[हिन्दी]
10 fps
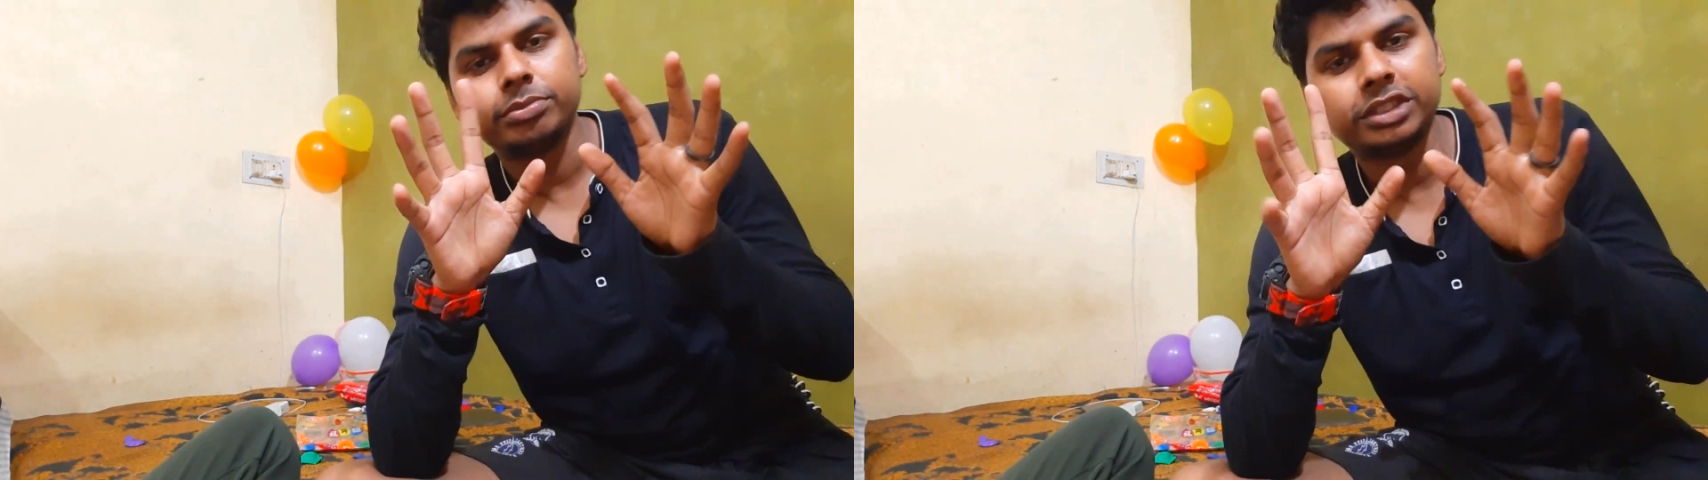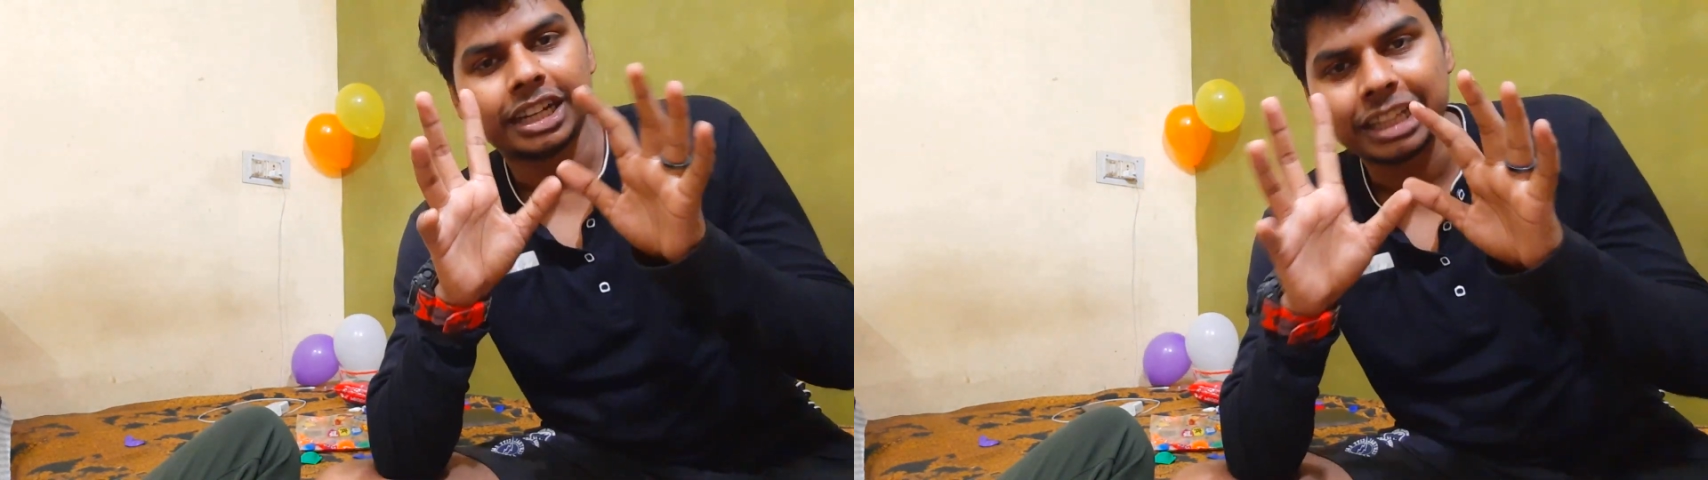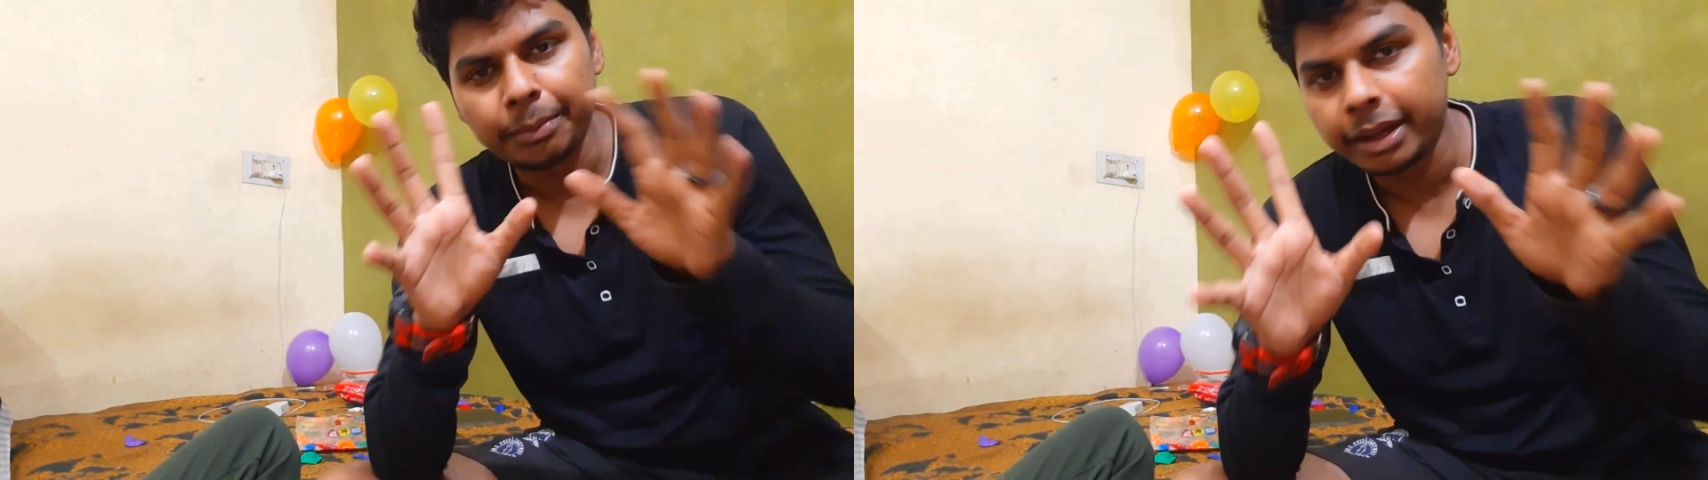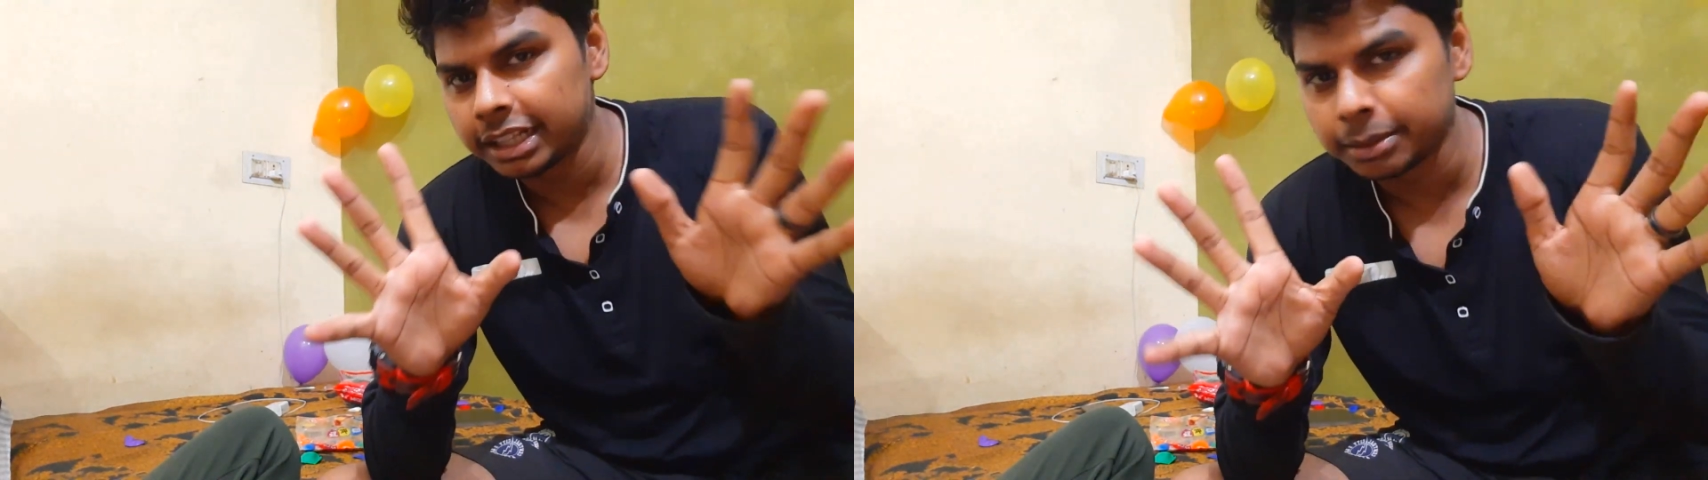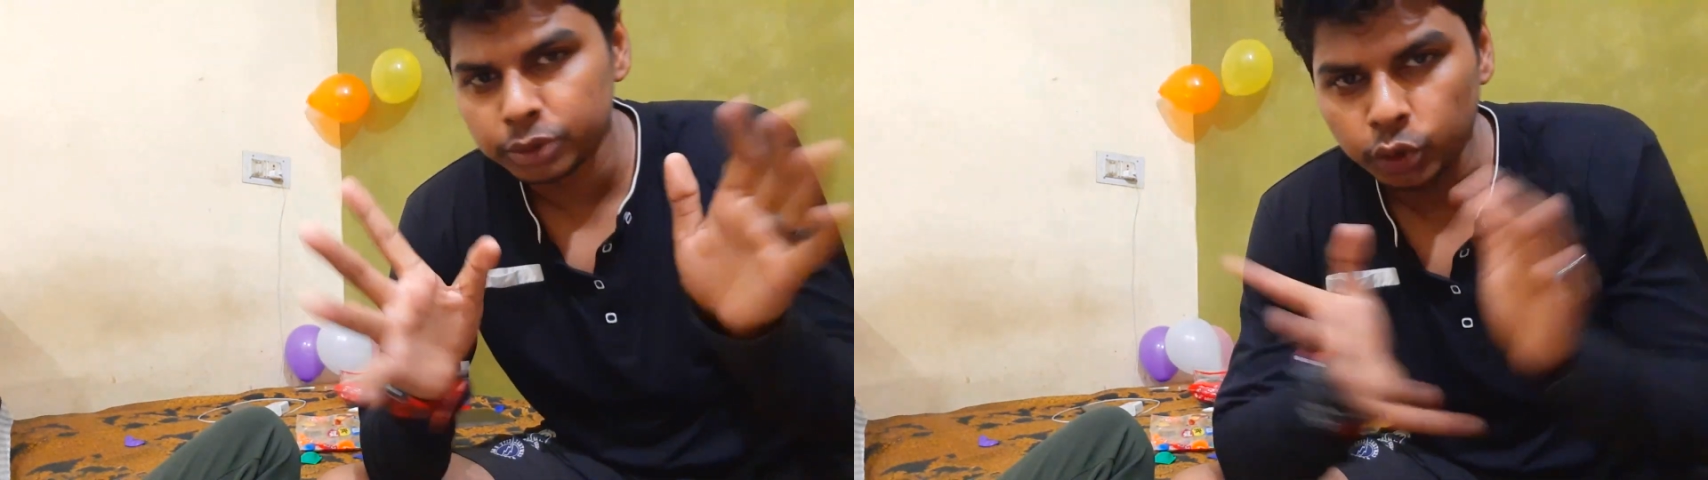ज़्यादा
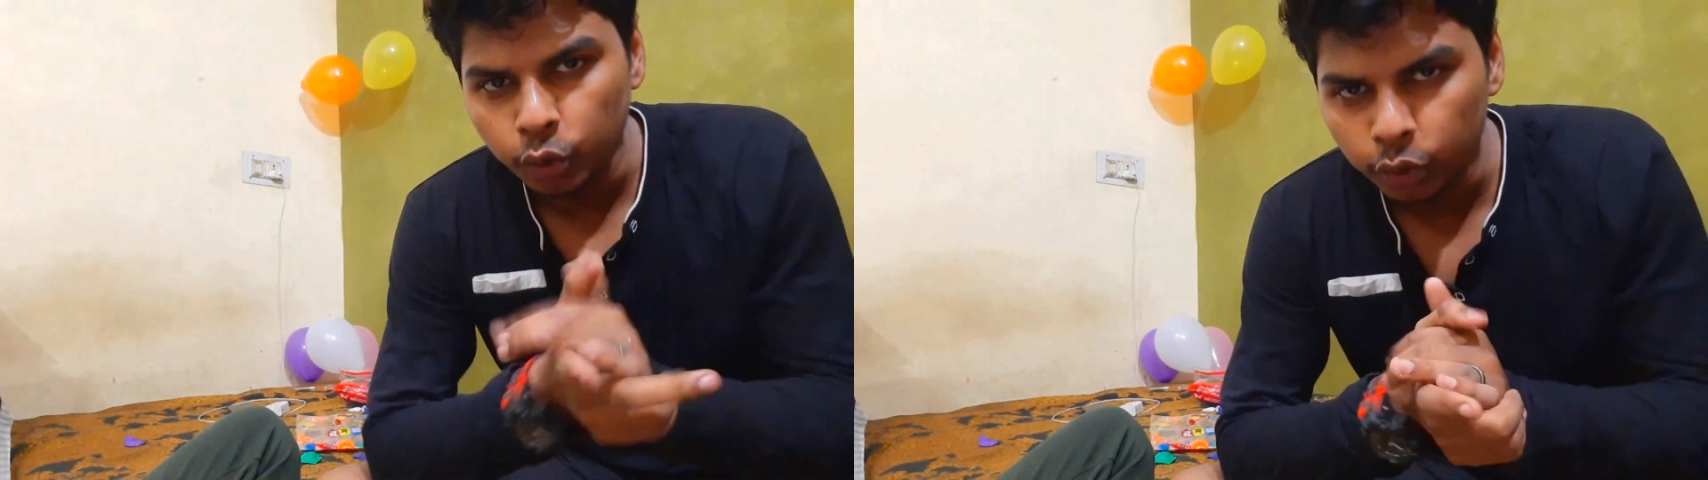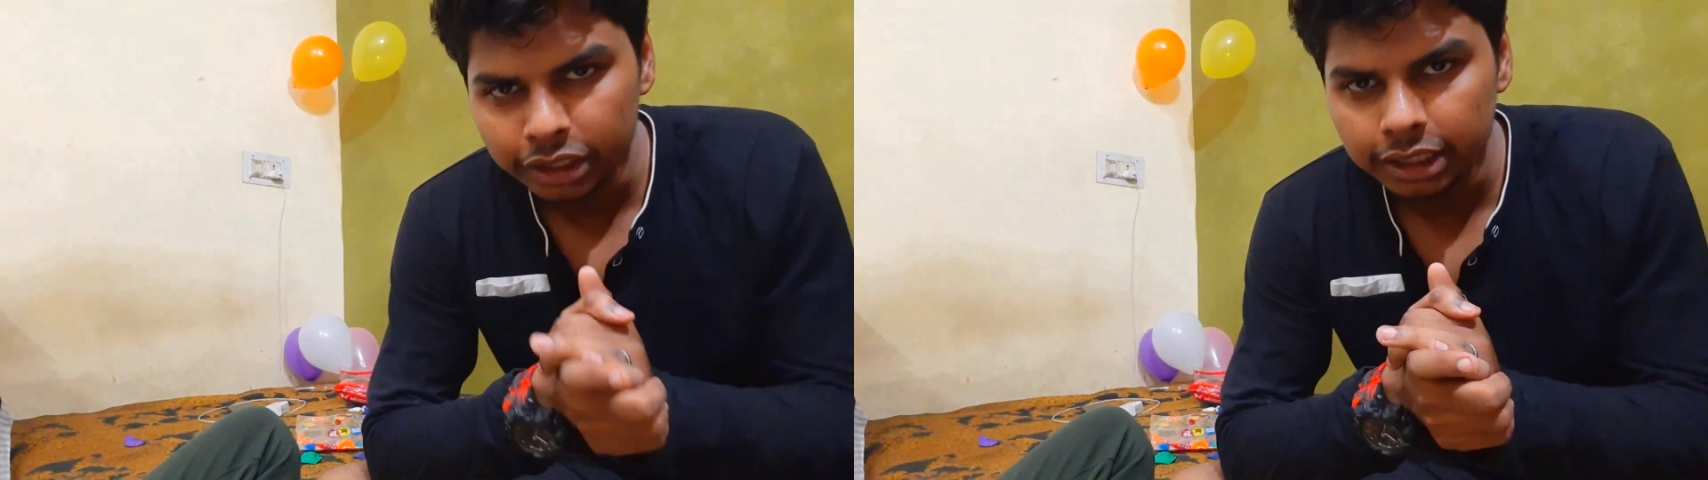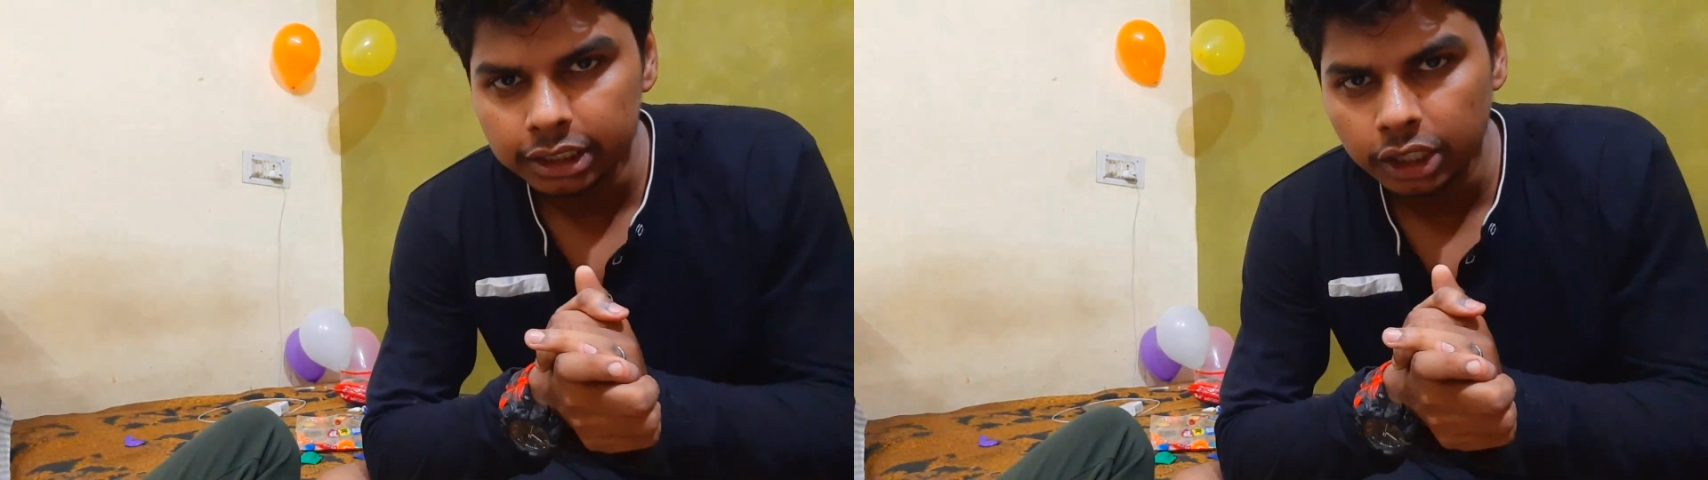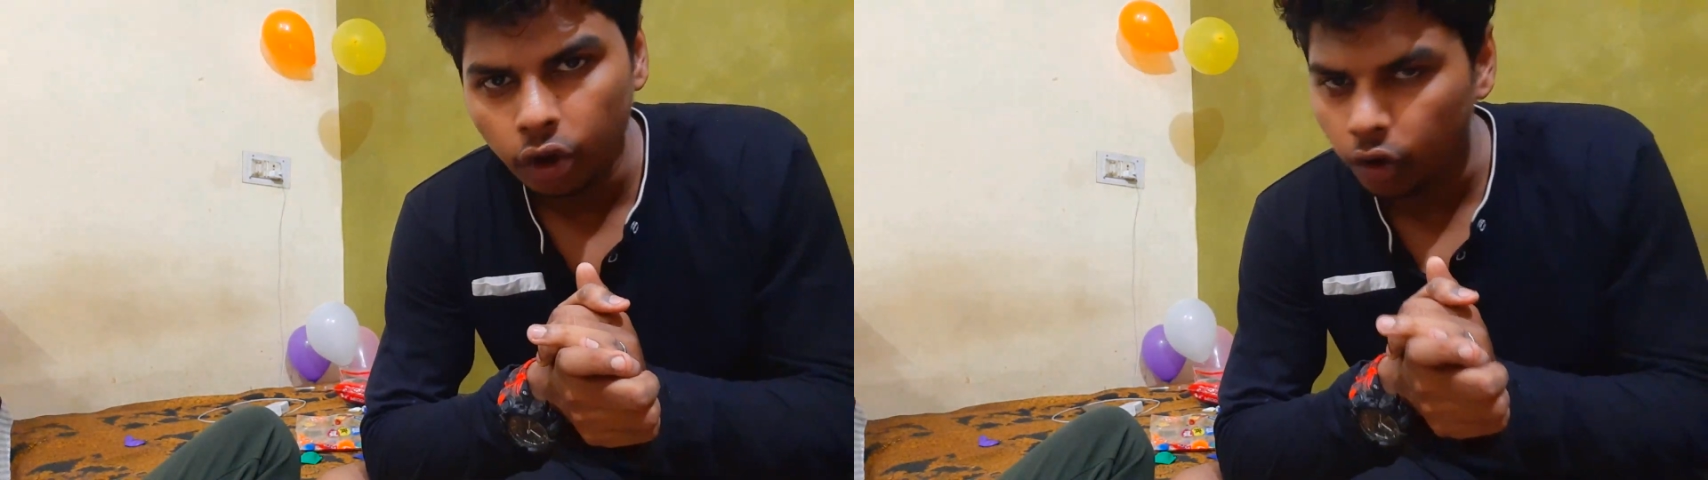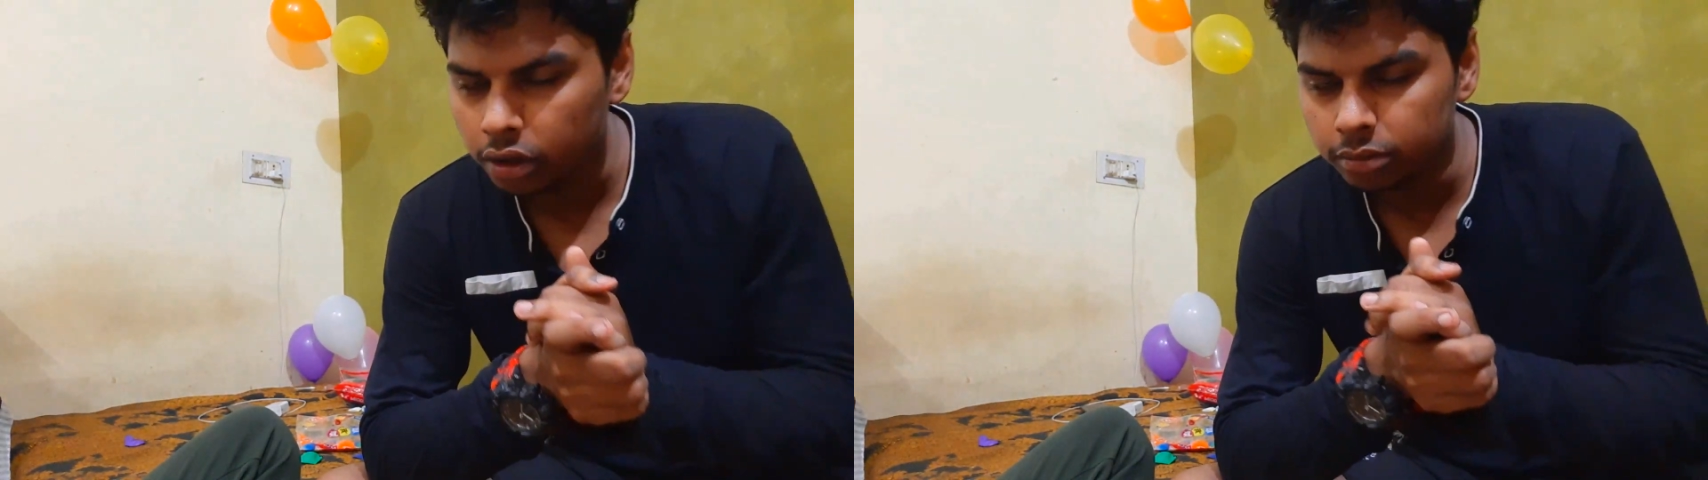मेहनत हमसे हो नहीं रही है
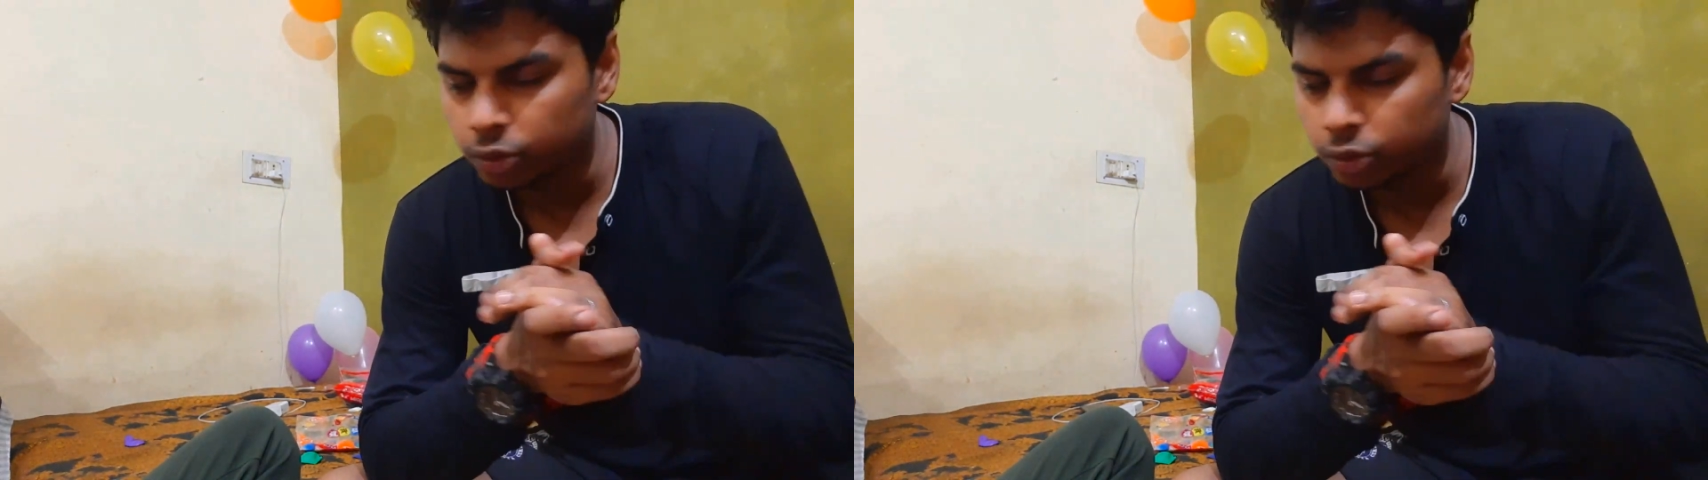और